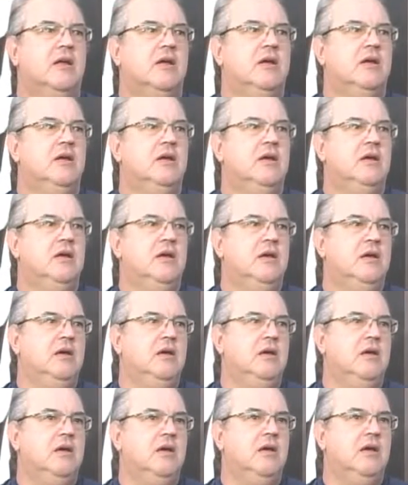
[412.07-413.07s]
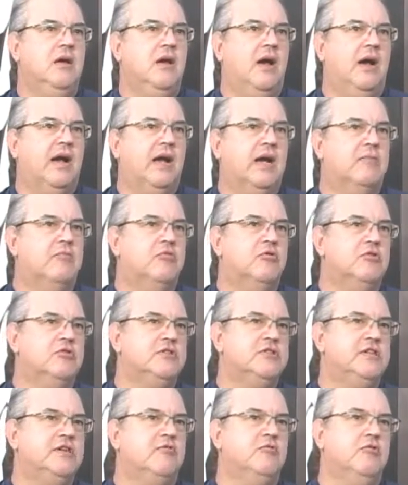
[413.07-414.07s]
E acabou no
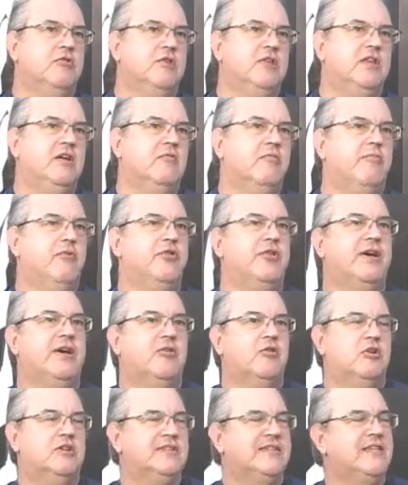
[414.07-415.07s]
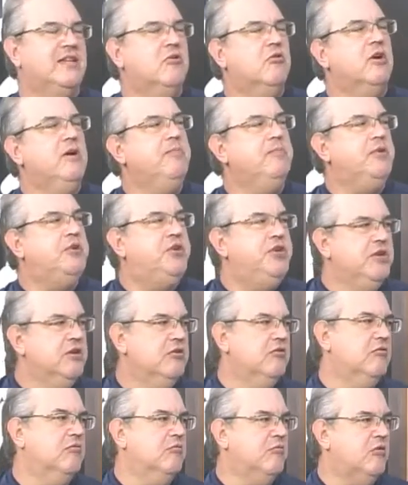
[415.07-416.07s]
segundo tempo Ponta Grossa não repetindo
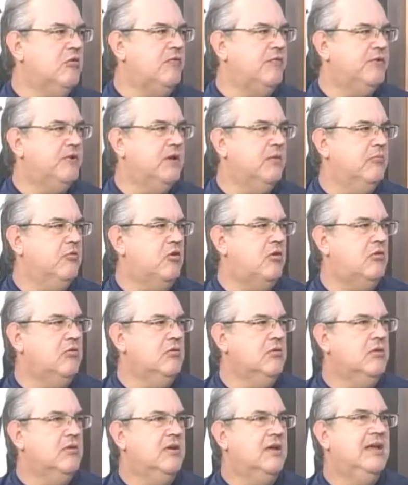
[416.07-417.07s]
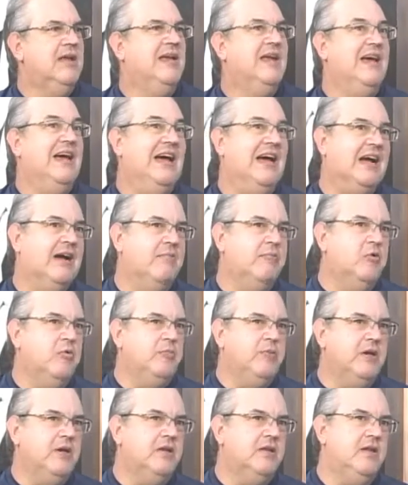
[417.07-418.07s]
um bom futebol, acabou
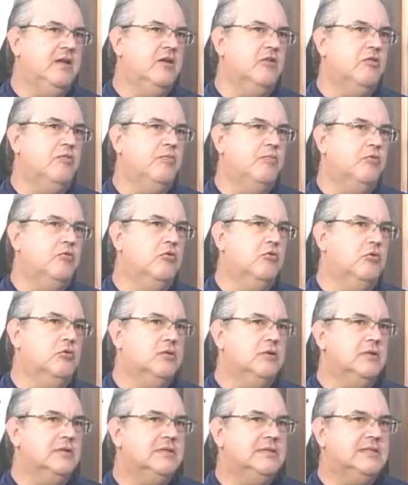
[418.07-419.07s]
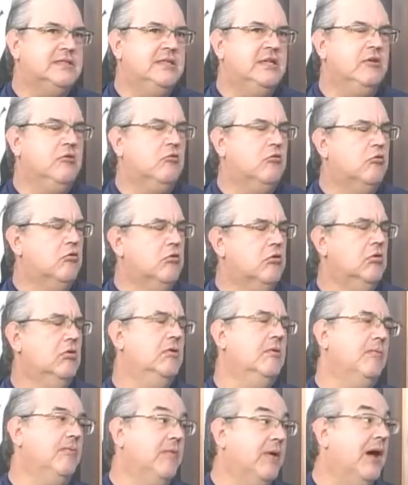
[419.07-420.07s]
perdendo por 5
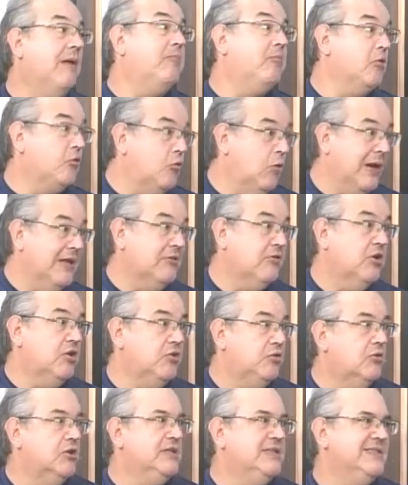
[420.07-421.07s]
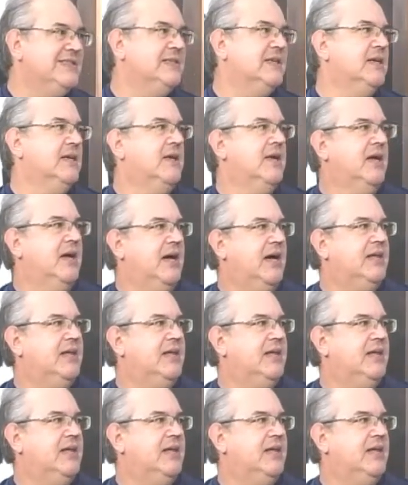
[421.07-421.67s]
ah, por 4 a 2 a